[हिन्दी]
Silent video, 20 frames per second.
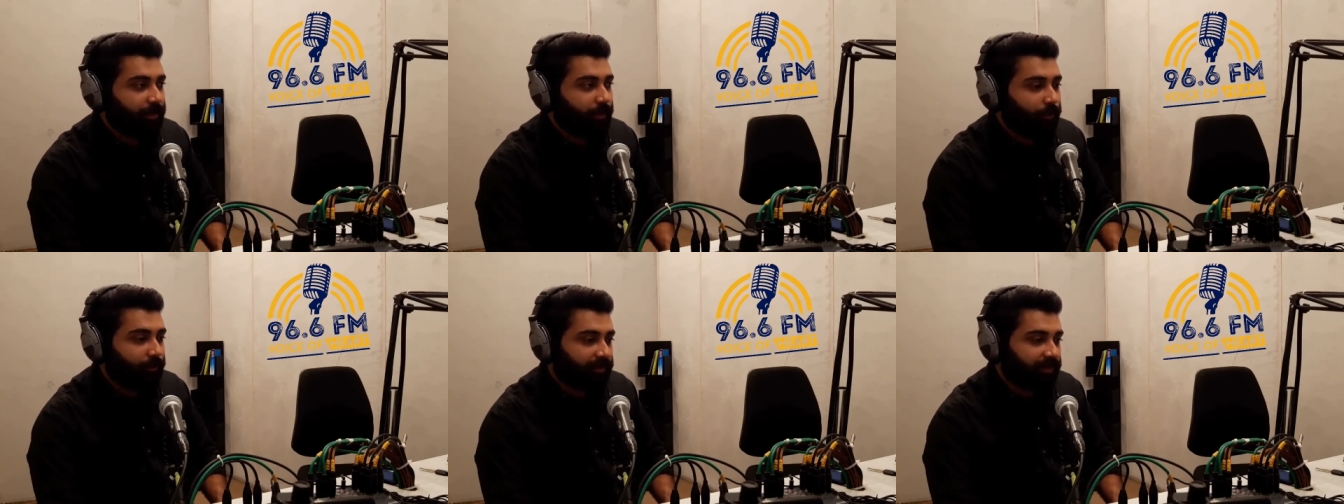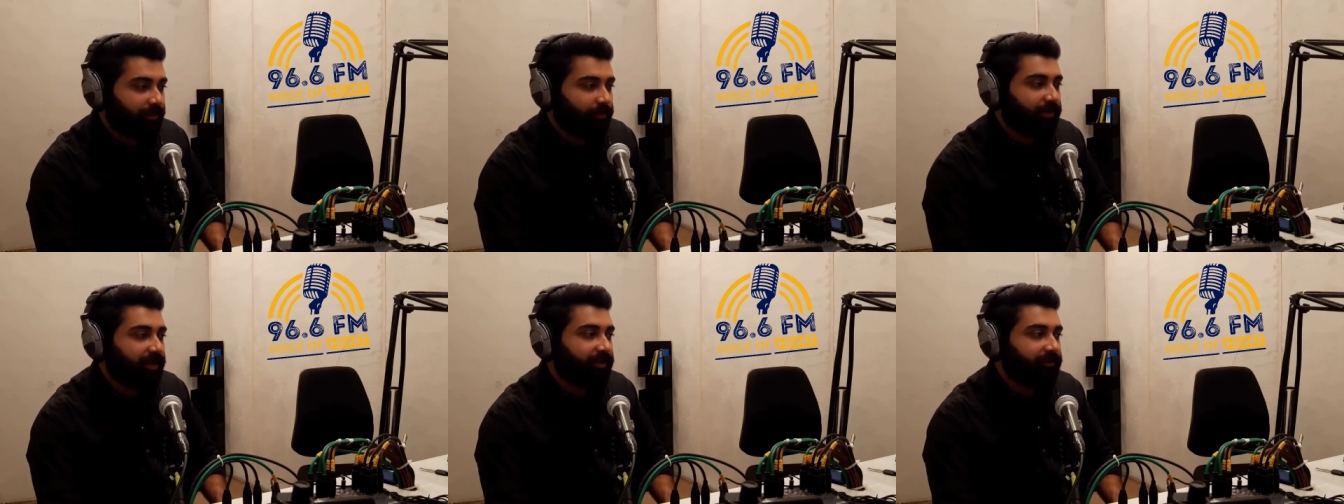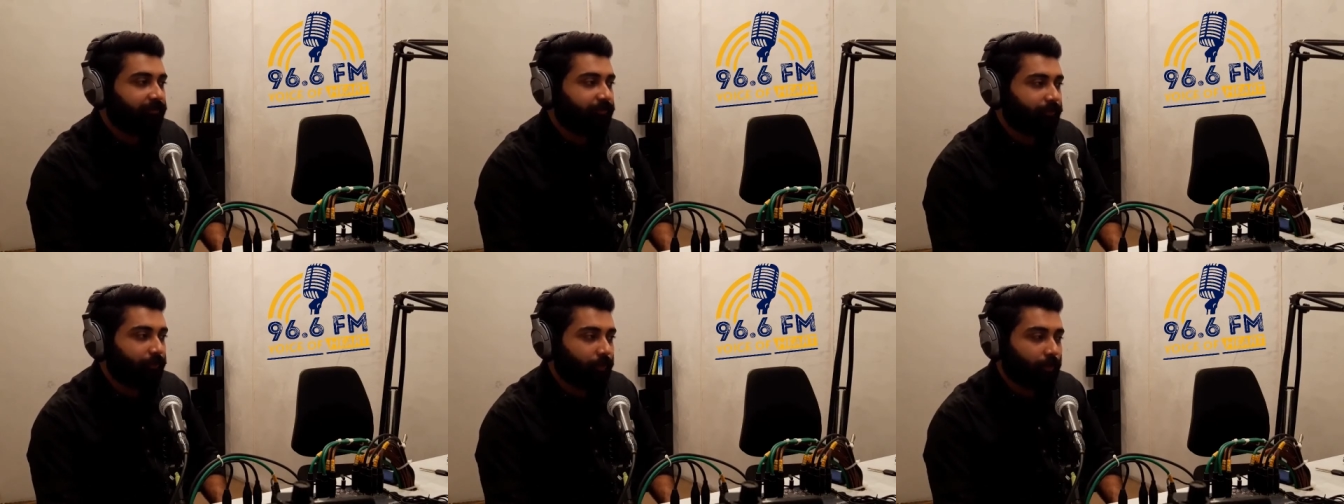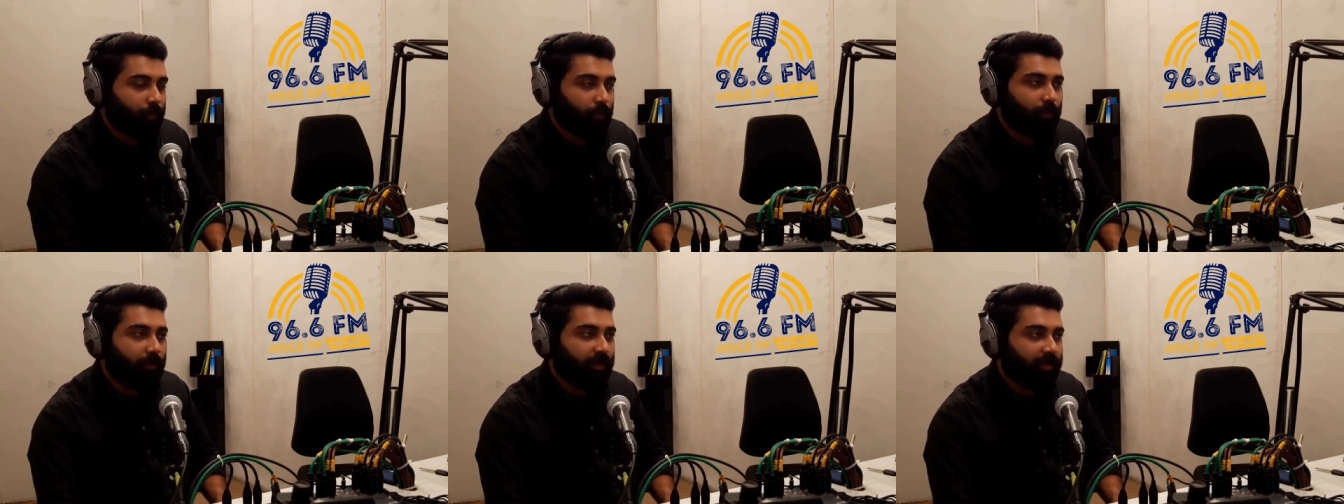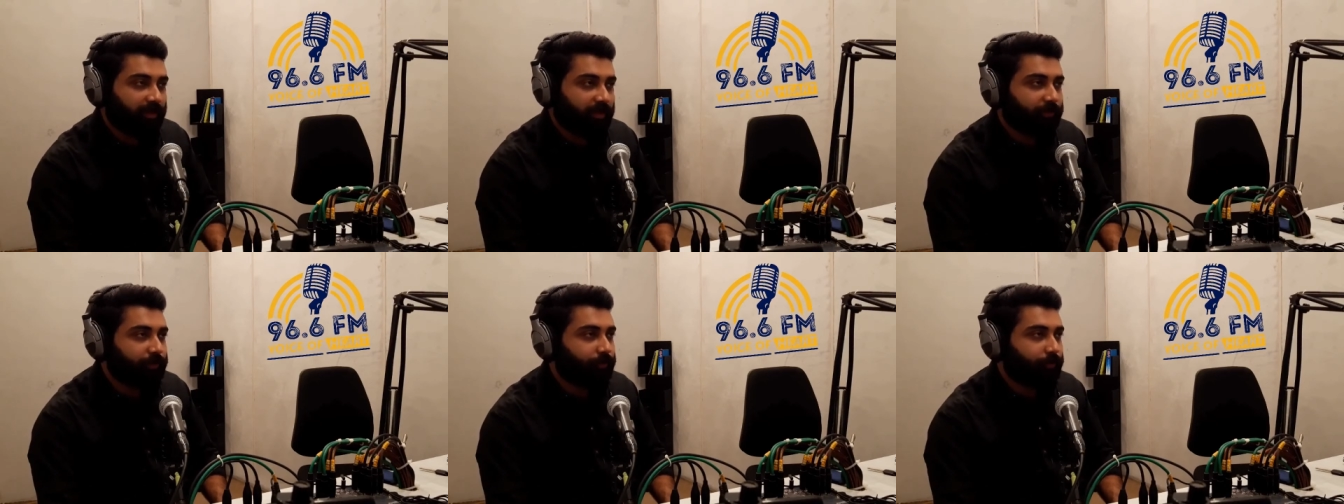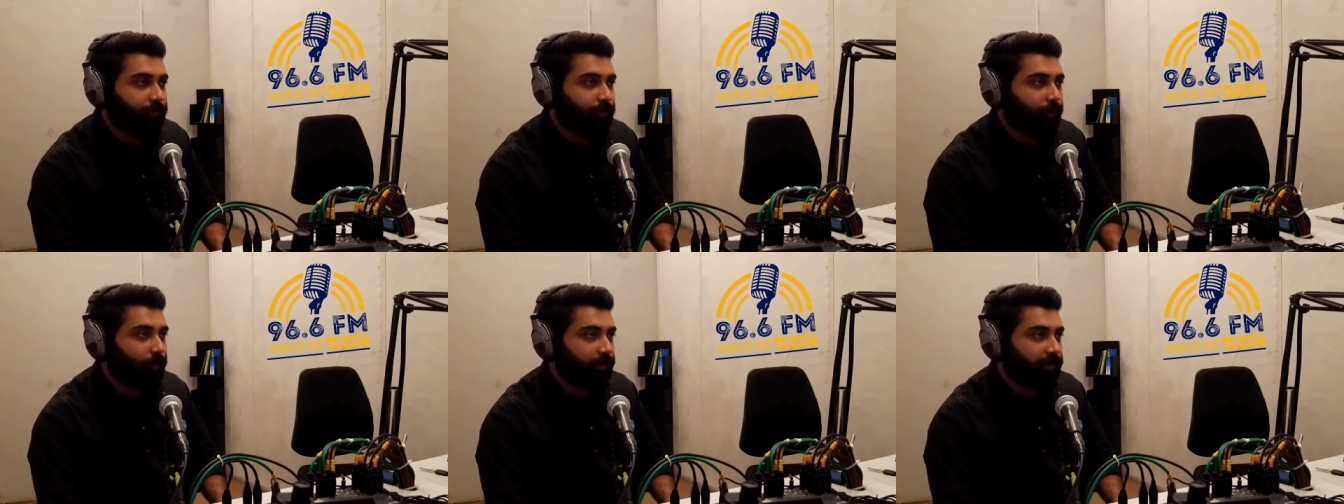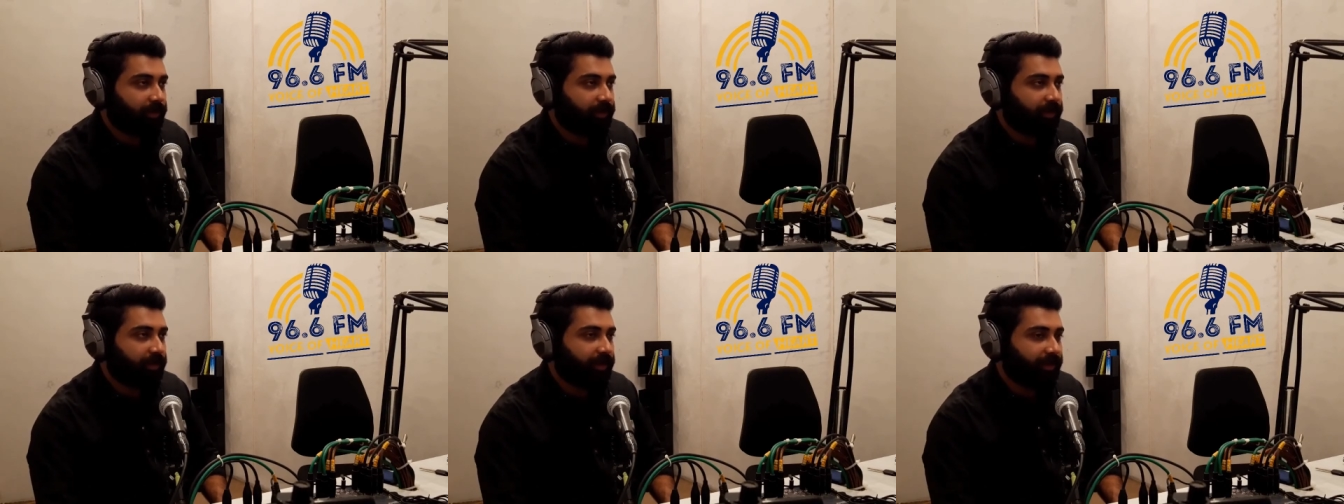उसके बाद फ़्लो आना शुरू हो
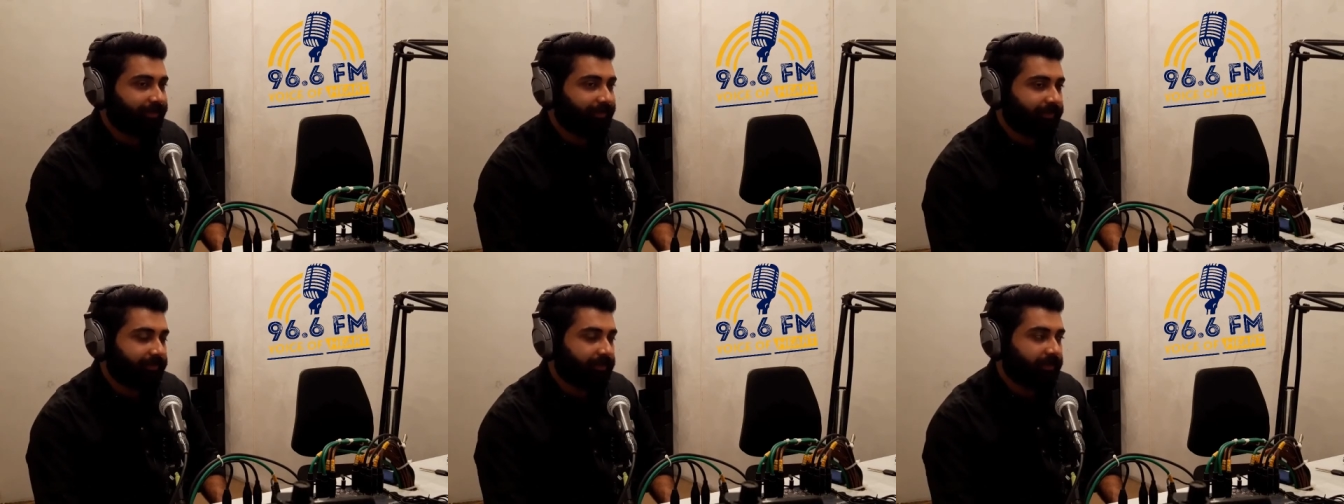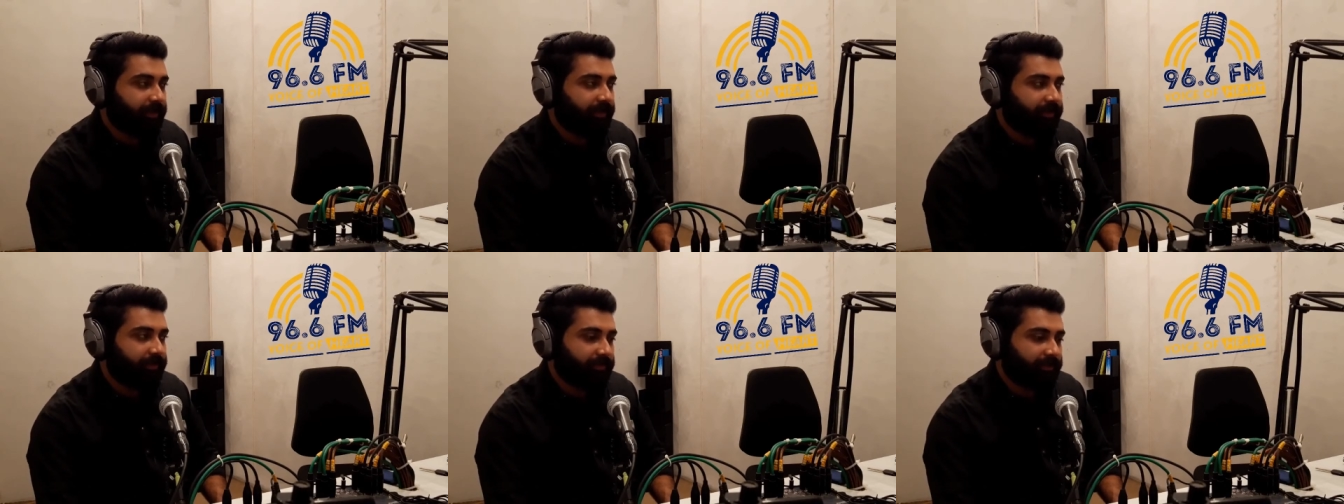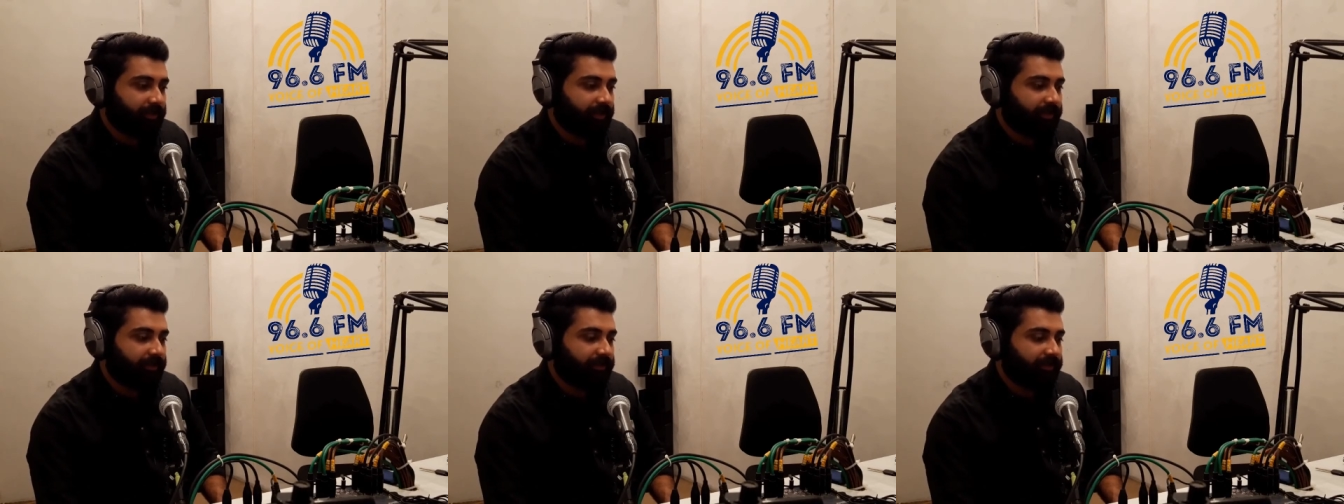गया आहिस्ता आहिस्ता आहिस्ता